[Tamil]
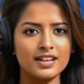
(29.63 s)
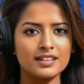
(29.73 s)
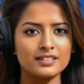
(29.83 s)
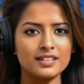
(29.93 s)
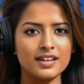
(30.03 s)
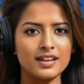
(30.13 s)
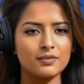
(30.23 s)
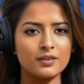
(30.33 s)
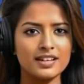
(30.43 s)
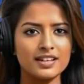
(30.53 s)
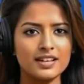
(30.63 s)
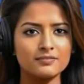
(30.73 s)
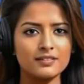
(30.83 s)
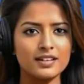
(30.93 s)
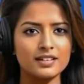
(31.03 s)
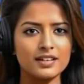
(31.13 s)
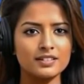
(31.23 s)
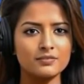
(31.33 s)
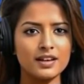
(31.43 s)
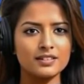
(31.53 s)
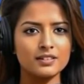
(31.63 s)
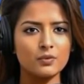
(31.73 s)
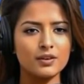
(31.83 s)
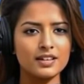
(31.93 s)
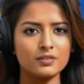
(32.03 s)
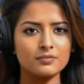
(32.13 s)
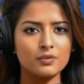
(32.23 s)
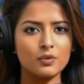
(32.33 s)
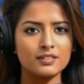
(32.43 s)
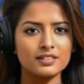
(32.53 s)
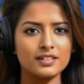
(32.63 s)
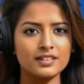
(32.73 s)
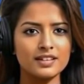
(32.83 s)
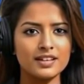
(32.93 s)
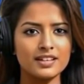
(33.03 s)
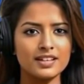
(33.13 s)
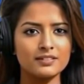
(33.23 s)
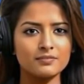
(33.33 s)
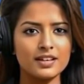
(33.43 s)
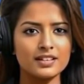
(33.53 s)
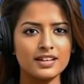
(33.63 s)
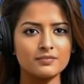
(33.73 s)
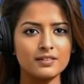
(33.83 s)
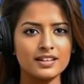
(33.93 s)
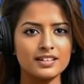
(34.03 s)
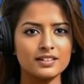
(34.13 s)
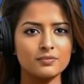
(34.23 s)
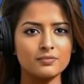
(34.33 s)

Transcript: எலிசி அரண்மனையில் பிரகாசமாக ஒளிரும் போர்ட்ரேட் அறையில் வெள்ளை பளிங்கு